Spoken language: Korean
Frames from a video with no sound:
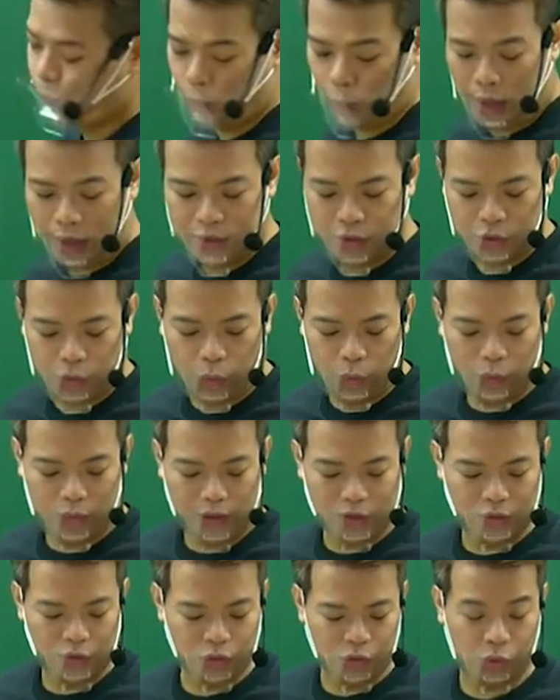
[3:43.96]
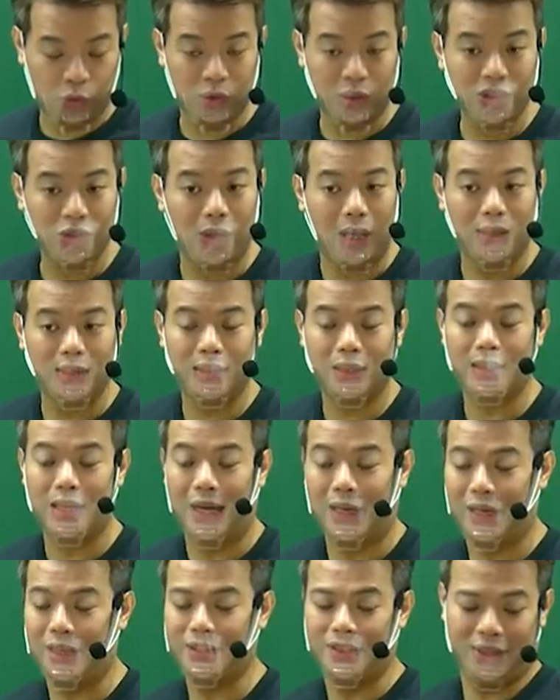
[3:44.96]
뭐 아직 결혼 같은 거 전혀 생각, 생각
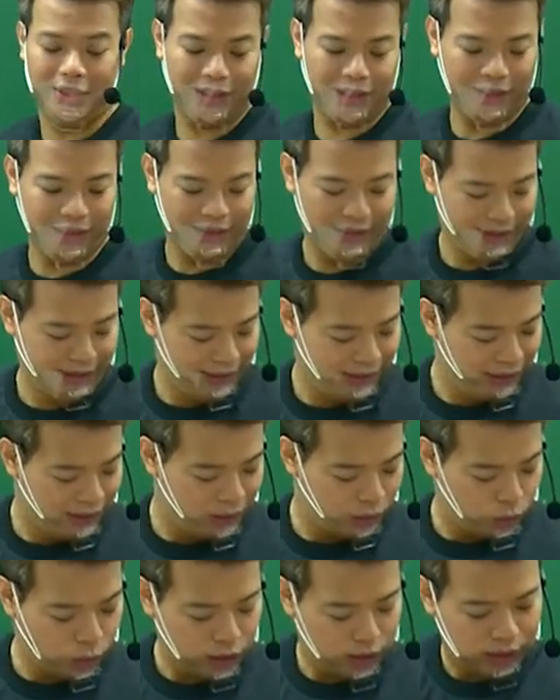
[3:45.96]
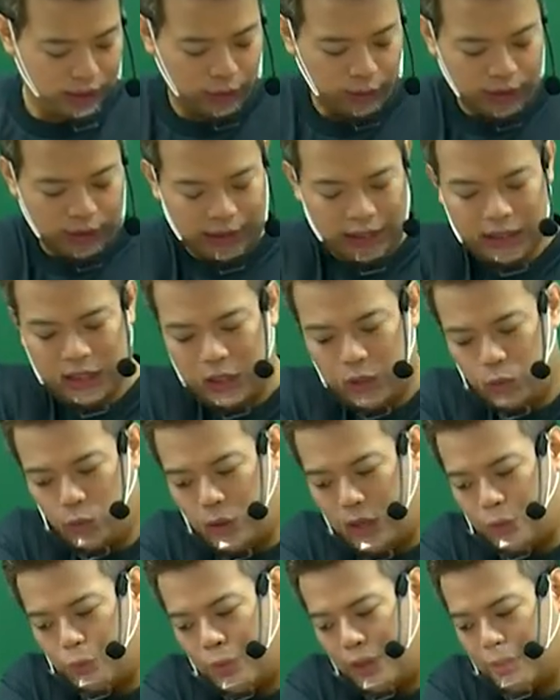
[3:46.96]
안할 때 소개팅하고 이제 사귀기로
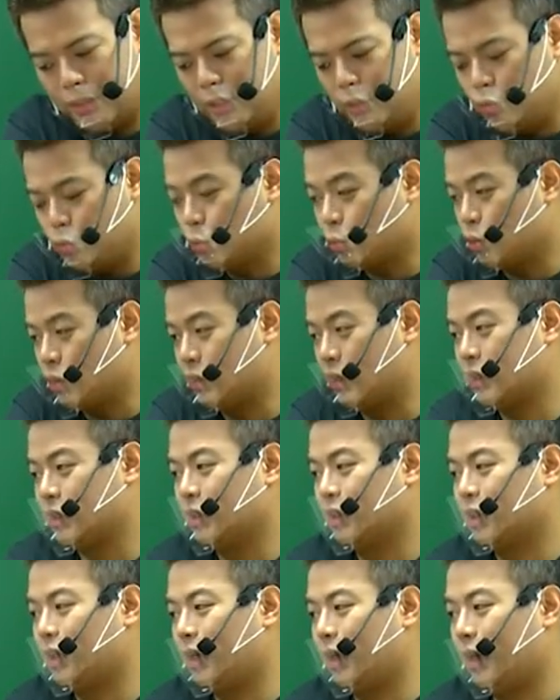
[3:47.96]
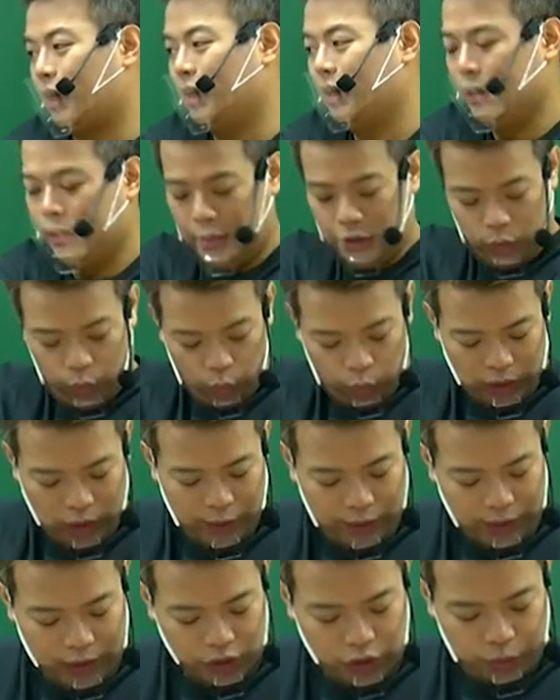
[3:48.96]
하고 한 일주 정도 지났을 때
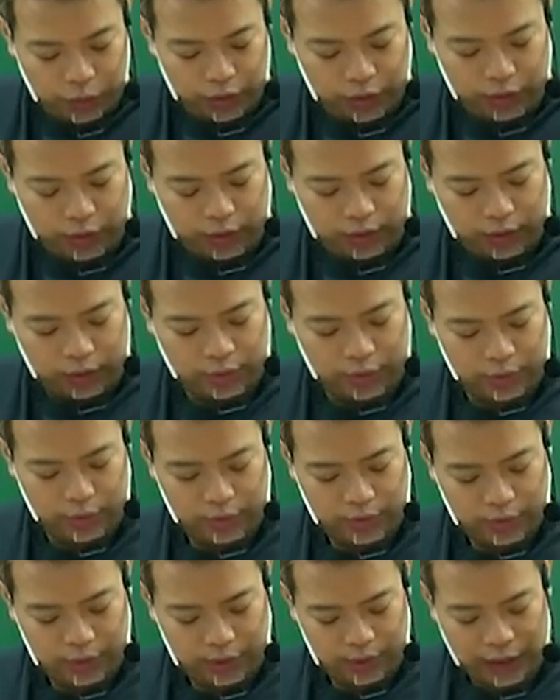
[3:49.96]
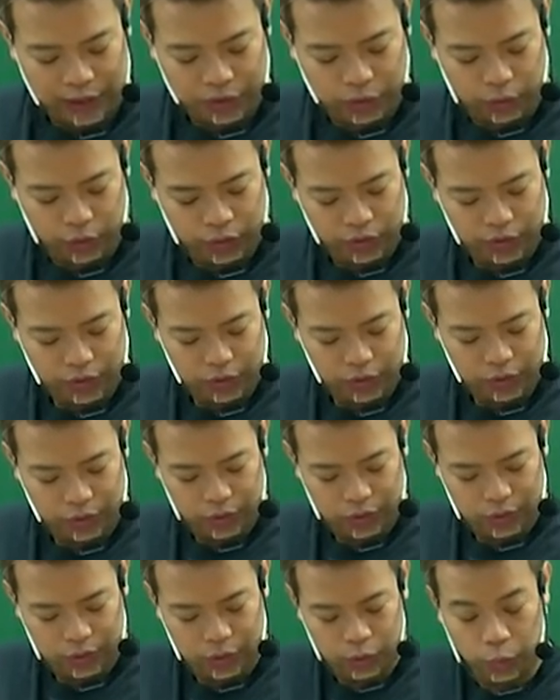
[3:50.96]
롯데백화점을 갔었거든요.
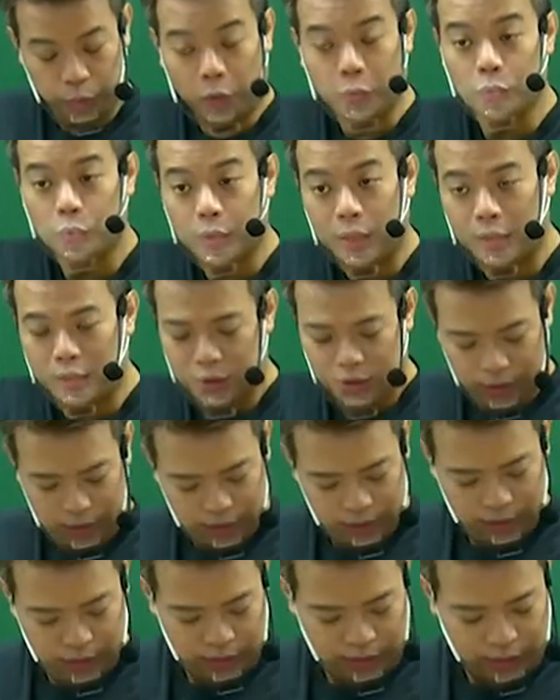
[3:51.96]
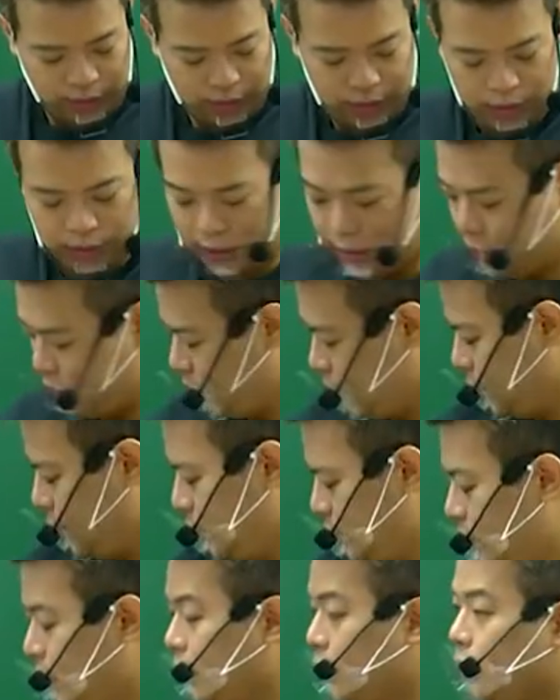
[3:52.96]
명동에 있는 그냥
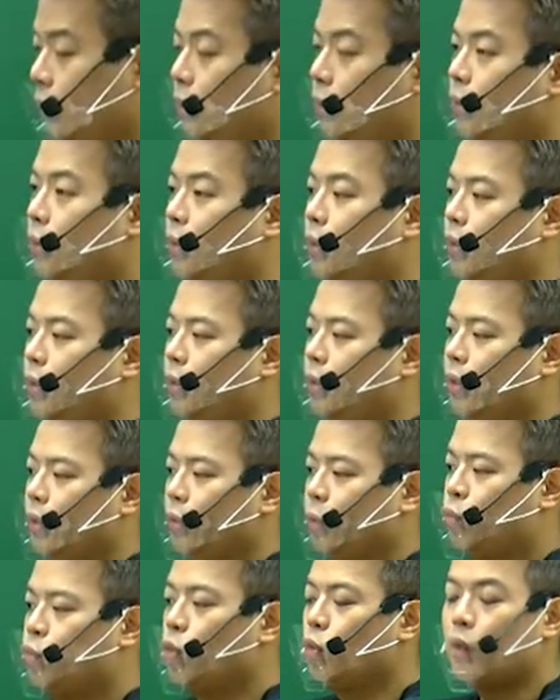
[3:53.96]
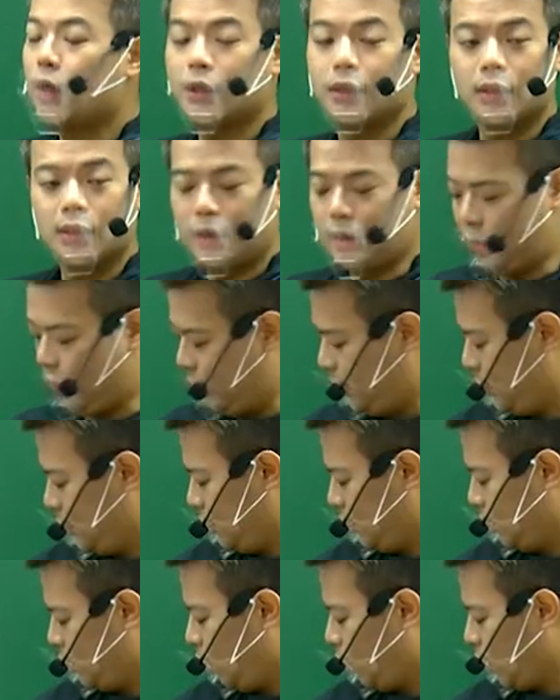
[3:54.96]
구경 갔는데
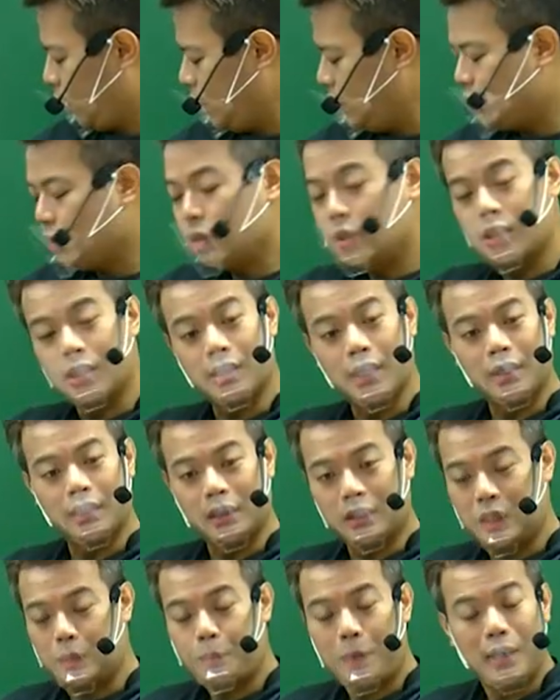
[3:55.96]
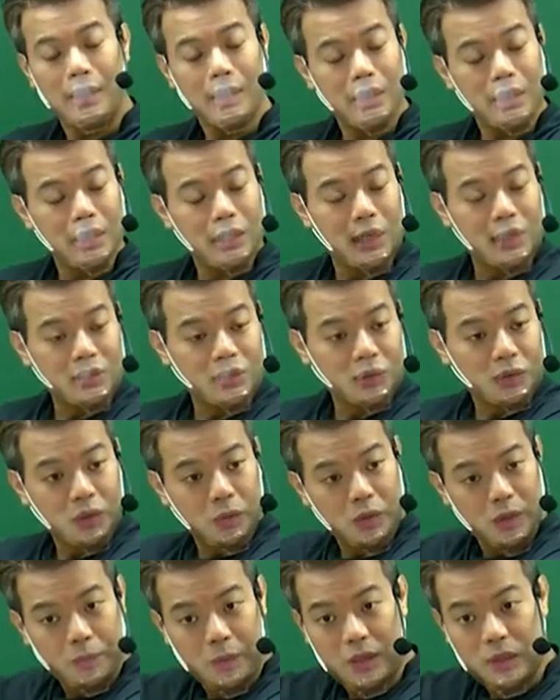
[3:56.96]
거기 1층을 지나는데 티파니가 있었어요.
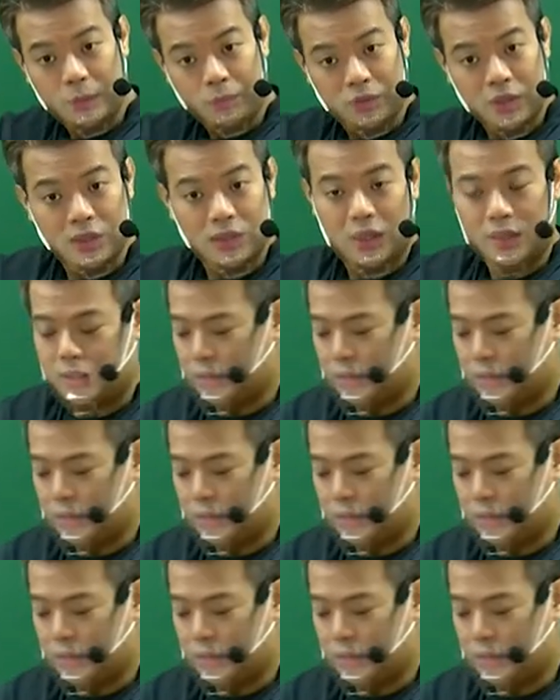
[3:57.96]
티파니 브랜드가